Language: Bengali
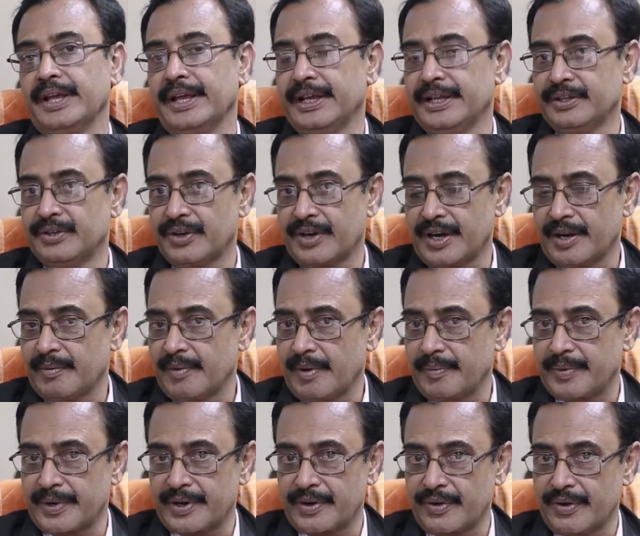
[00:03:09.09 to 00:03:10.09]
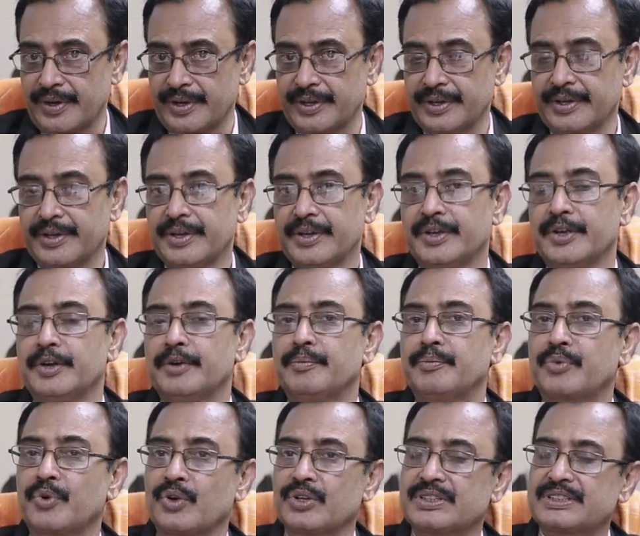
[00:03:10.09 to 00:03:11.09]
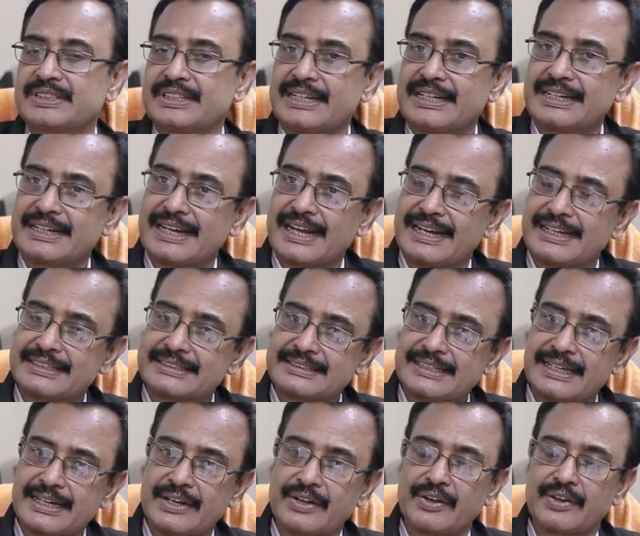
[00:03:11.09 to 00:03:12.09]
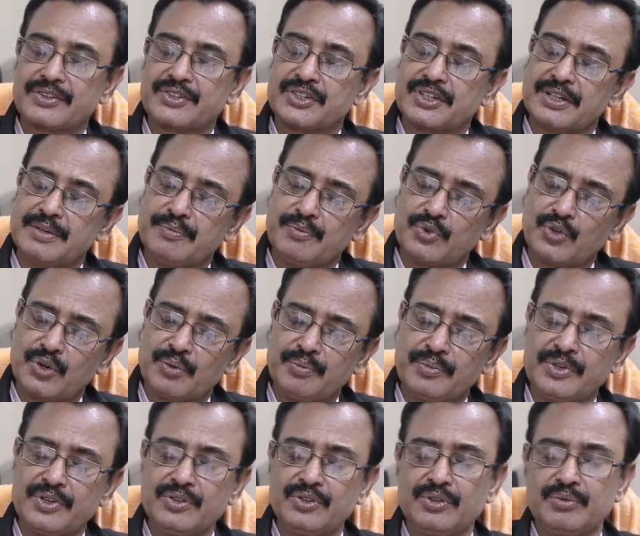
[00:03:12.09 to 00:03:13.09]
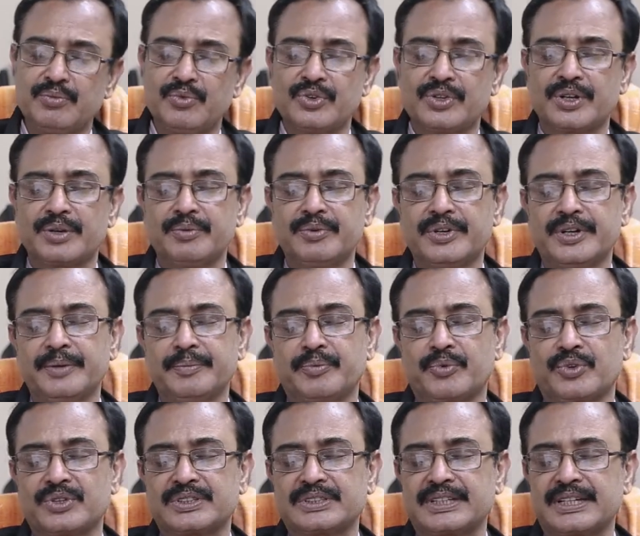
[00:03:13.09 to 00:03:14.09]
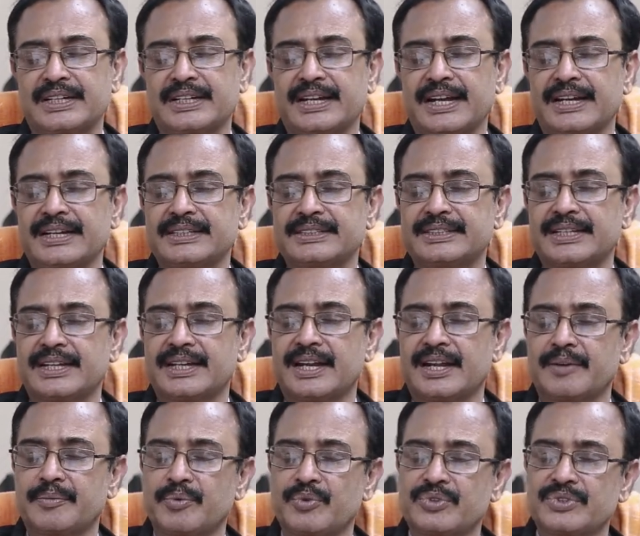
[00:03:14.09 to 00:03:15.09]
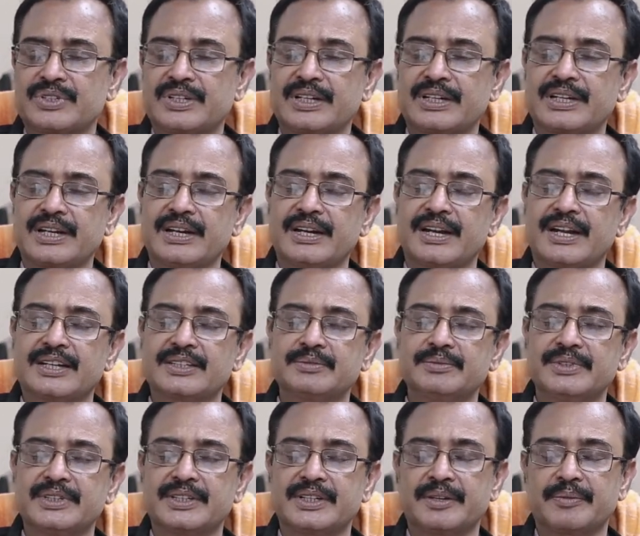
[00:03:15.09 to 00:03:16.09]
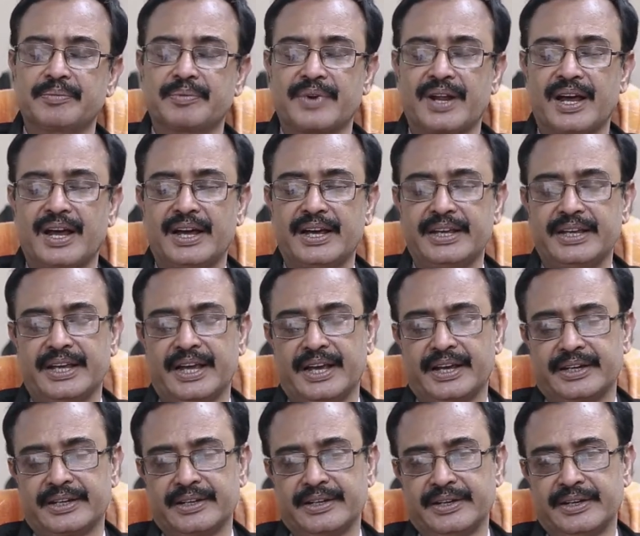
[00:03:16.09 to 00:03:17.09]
এই ধরনের ব্যাপার নয় প্রস্টেট ক্যান্সার সিমটম কিন্তু মোটামুটি প্রস্টেট ক্যান্সার আর প্রস্টেট এনলার্জমেন্টের প্রায় এক